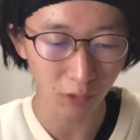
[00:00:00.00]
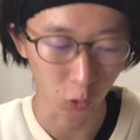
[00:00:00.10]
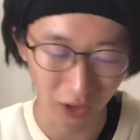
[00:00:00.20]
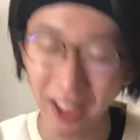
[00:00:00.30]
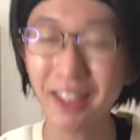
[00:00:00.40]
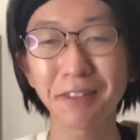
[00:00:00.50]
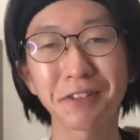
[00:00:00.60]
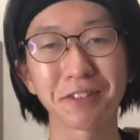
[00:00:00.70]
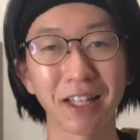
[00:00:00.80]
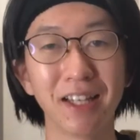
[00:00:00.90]
お互い楽
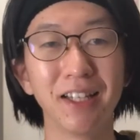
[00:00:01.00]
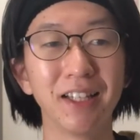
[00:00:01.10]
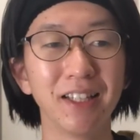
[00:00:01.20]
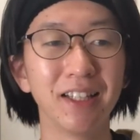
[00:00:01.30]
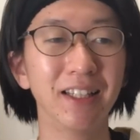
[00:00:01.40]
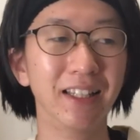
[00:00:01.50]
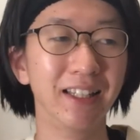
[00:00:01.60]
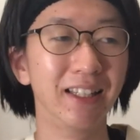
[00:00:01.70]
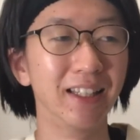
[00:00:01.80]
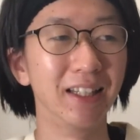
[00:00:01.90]
しくね、
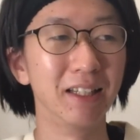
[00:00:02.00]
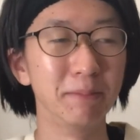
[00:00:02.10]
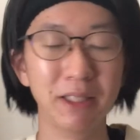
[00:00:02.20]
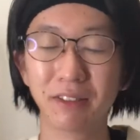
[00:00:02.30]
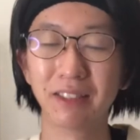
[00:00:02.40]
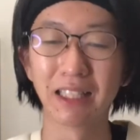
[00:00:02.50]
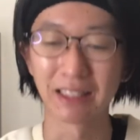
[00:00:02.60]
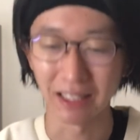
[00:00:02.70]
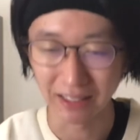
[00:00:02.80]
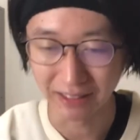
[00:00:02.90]
えー、見ぐりでき
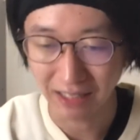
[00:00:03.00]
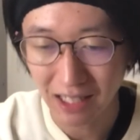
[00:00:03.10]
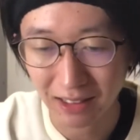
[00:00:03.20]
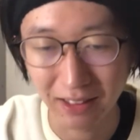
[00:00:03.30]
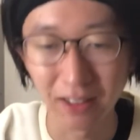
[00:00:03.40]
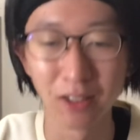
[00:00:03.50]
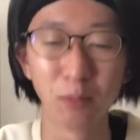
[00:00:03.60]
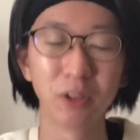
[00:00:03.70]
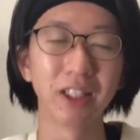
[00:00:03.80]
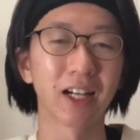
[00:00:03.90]
たらいいなって
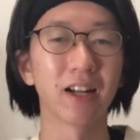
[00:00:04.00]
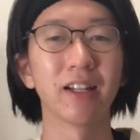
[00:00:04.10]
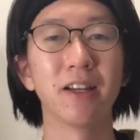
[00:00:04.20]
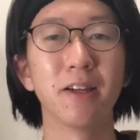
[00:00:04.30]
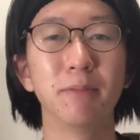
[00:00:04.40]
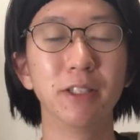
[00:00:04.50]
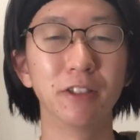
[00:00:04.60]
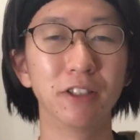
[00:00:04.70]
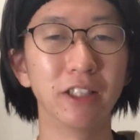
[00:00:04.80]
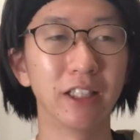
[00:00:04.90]
思いながらね見
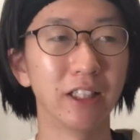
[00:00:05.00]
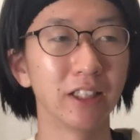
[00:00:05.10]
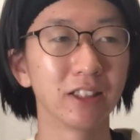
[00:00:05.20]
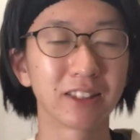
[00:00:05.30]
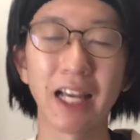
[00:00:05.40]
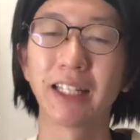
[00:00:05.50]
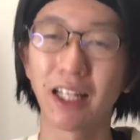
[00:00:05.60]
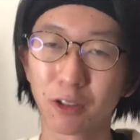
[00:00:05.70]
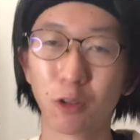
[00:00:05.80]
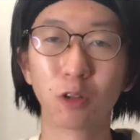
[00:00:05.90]
ぐりしたい
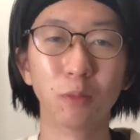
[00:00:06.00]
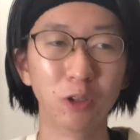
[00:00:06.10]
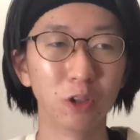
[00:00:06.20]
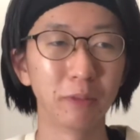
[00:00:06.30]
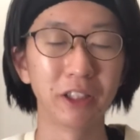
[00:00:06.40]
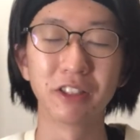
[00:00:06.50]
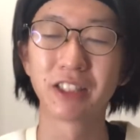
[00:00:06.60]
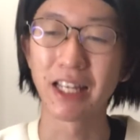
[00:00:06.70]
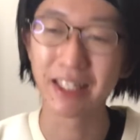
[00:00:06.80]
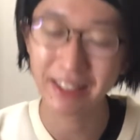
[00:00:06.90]
なと今後も見ぐりし
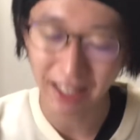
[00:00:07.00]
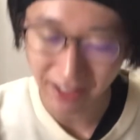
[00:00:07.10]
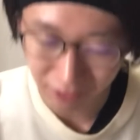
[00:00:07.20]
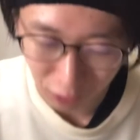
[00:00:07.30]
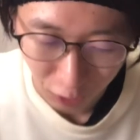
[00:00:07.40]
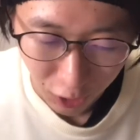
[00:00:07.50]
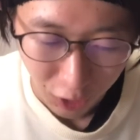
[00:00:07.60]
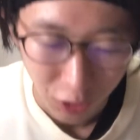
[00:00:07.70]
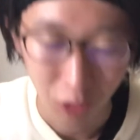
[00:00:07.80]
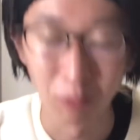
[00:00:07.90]
ていきたいなと思います。
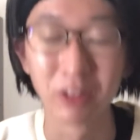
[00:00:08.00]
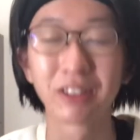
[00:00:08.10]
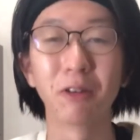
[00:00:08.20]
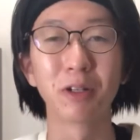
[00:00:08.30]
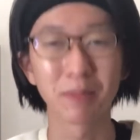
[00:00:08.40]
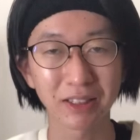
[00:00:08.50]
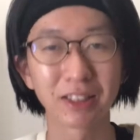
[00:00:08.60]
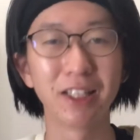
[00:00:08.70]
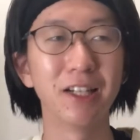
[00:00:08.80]
思っております